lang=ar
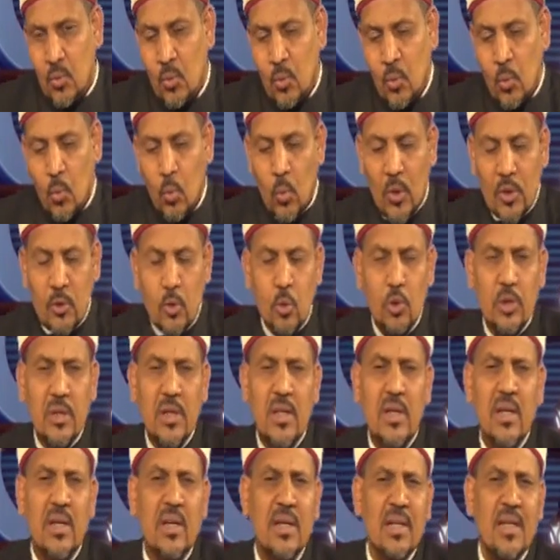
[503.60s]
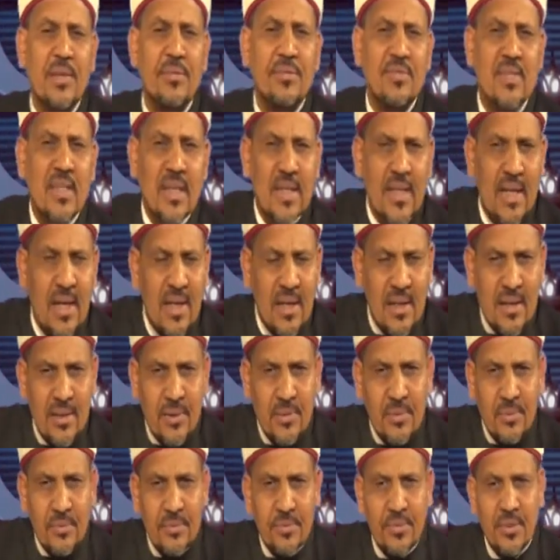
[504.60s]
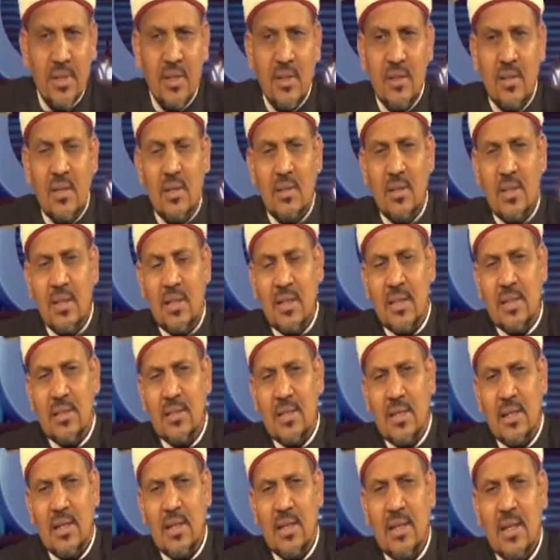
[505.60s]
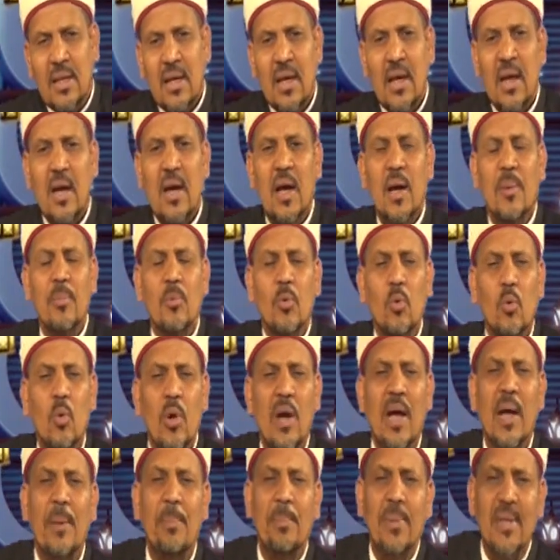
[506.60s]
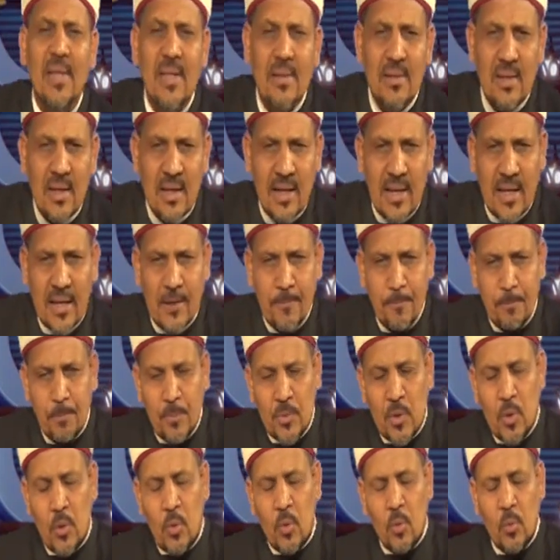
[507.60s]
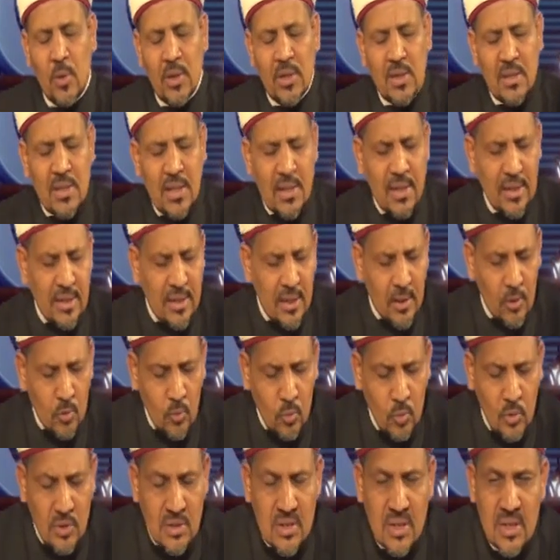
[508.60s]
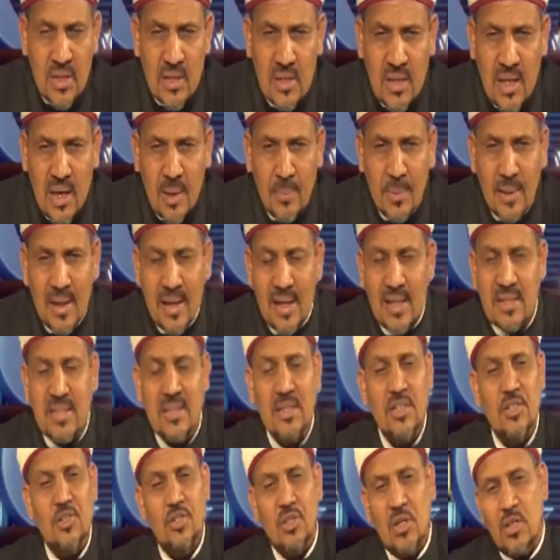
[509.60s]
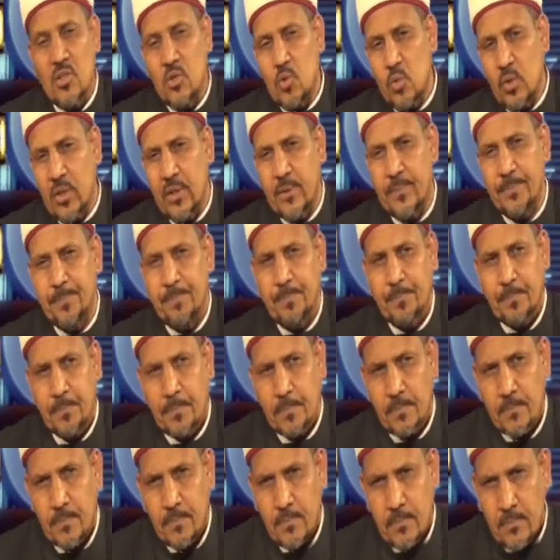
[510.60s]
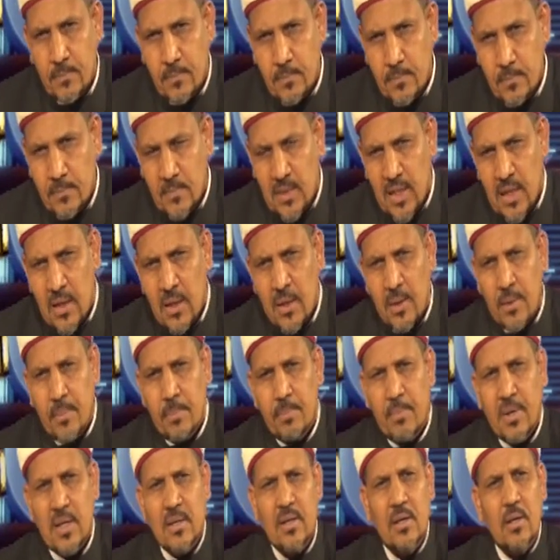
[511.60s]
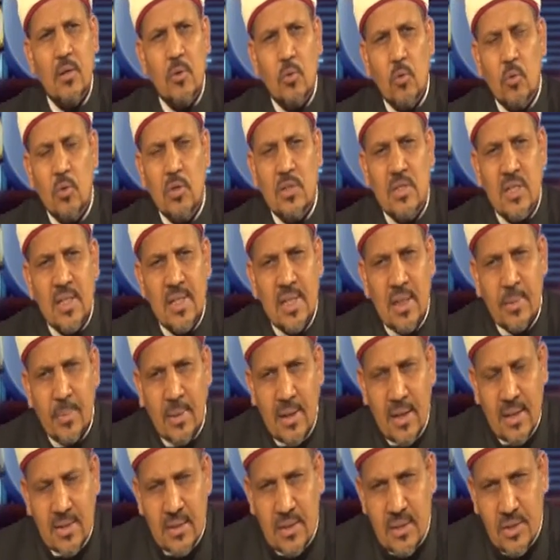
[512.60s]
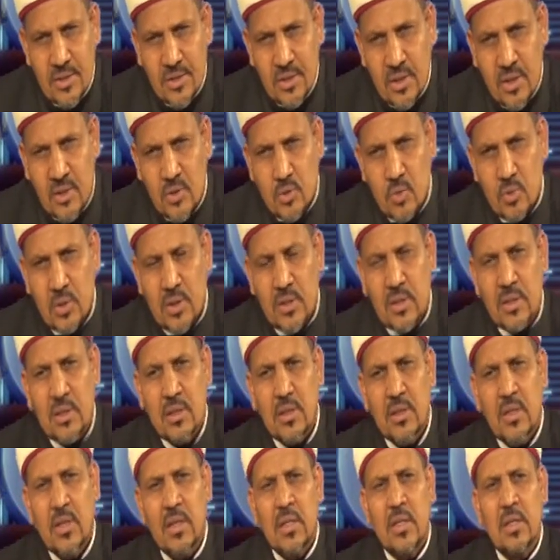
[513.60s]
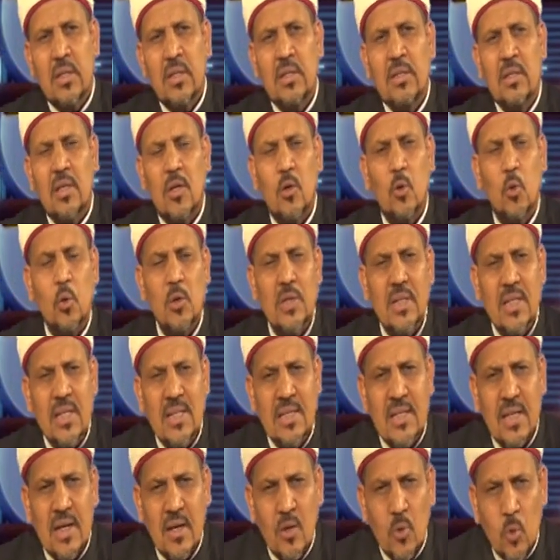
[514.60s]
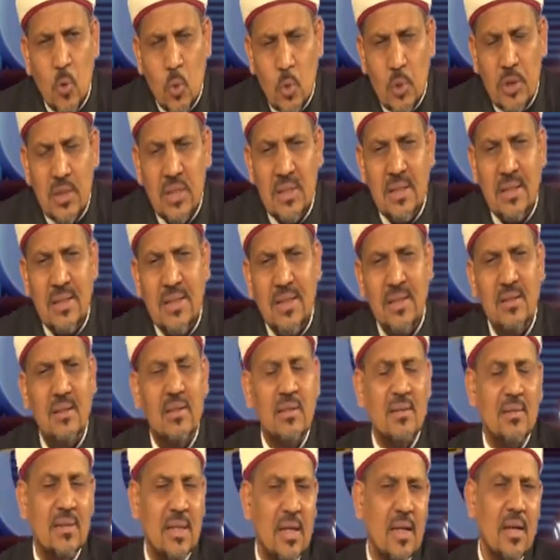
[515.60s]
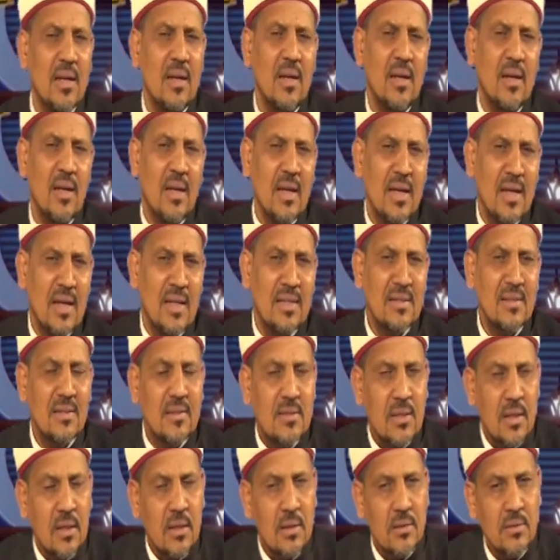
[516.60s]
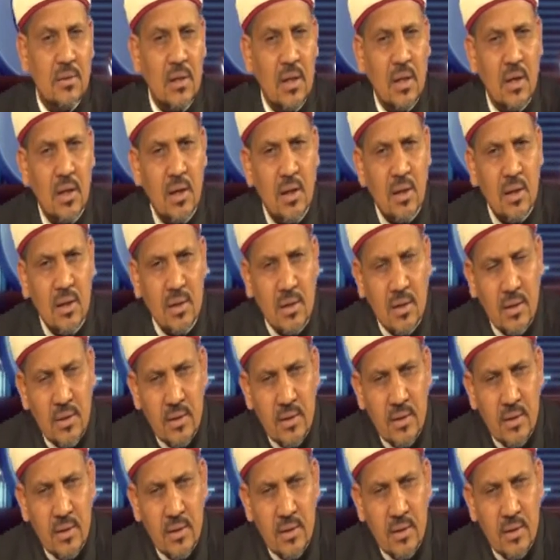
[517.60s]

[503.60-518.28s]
وترهق نفسك في قضية أمرها بيد الله ولذلك يقول سيدي أبا الحسن الشاذلي ماذا يقول سيدي أبا الحسن الشاذلي يقول إذا خيرت أن تختار